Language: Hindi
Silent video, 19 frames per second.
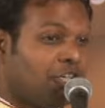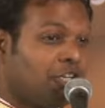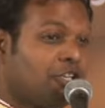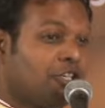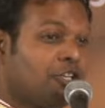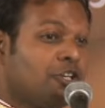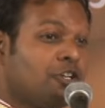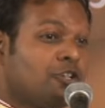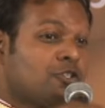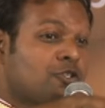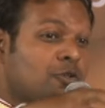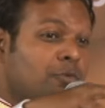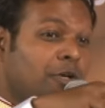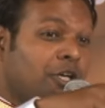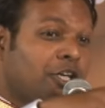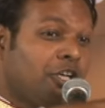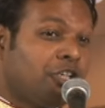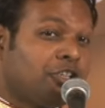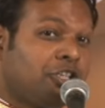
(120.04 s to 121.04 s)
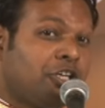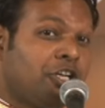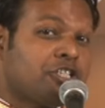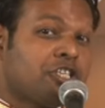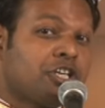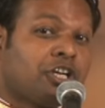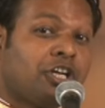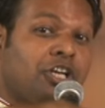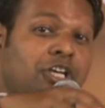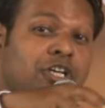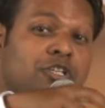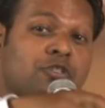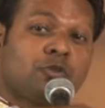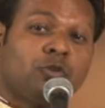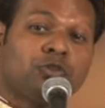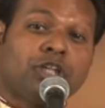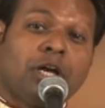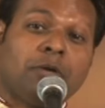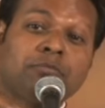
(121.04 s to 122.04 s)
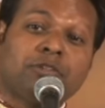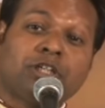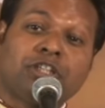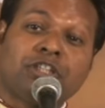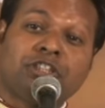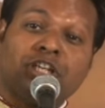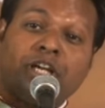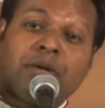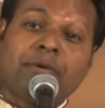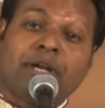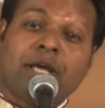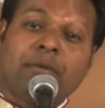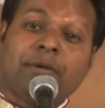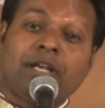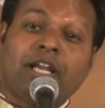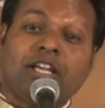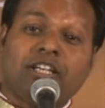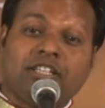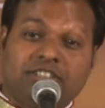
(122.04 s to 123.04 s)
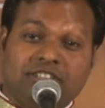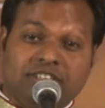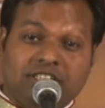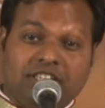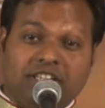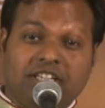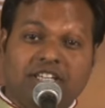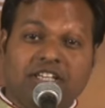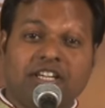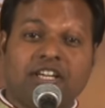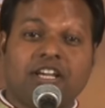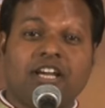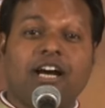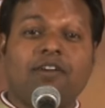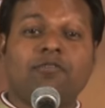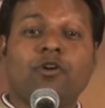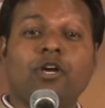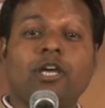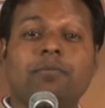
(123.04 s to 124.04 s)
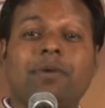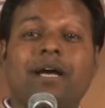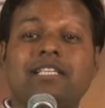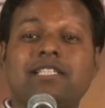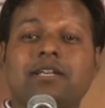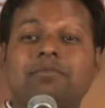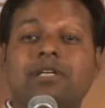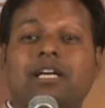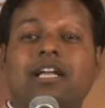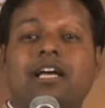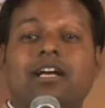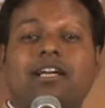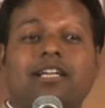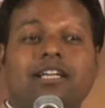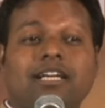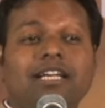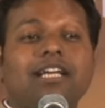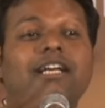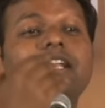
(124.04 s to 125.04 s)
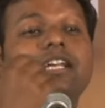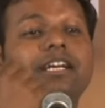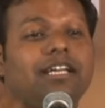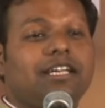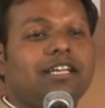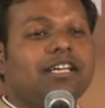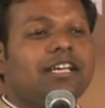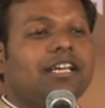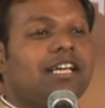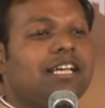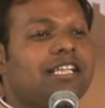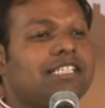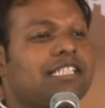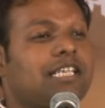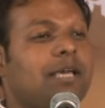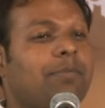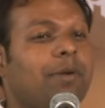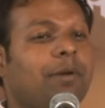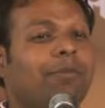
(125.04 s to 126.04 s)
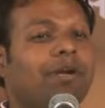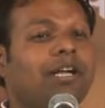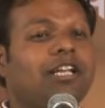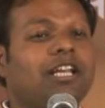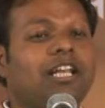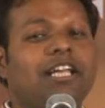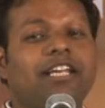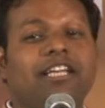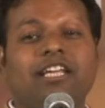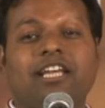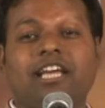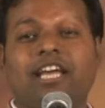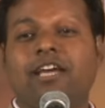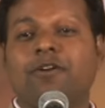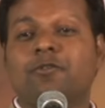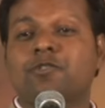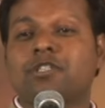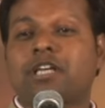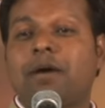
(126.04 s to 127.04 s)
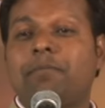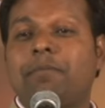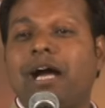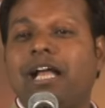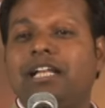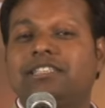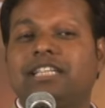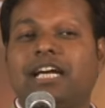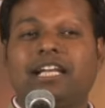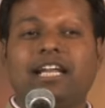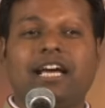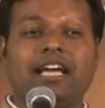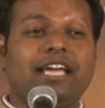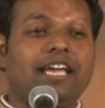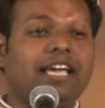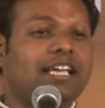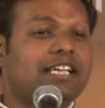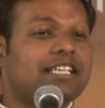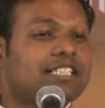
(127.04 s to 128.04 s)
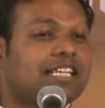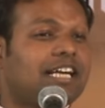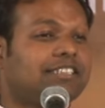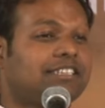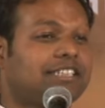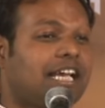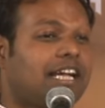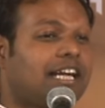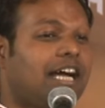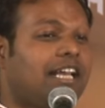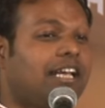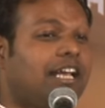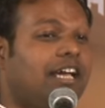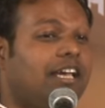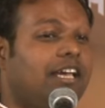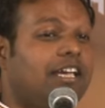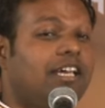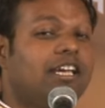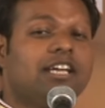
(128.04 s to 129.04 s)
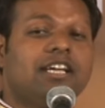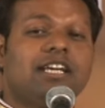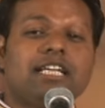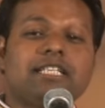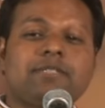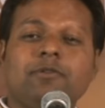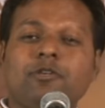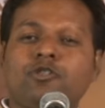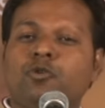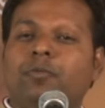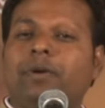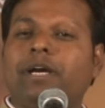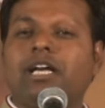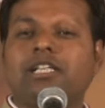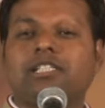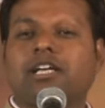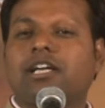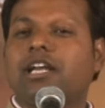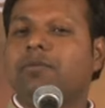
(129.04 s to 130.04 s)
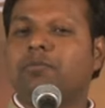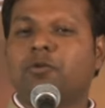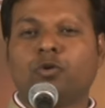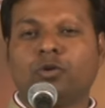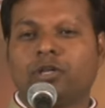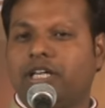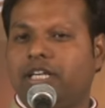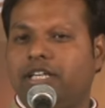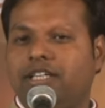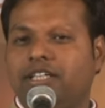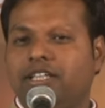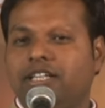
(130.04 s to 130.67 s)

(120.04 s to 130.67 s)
है सुबह के इतने से कलेस को शाम तक इतना बड़ा बना लेती है अब वो एक भाई साहब झगड़ा करके निकल गए इससे पेमेंट लेनी है उसका माल जाना है इसका चेक आना है इसमें सुबह का झगड़ा भूल गए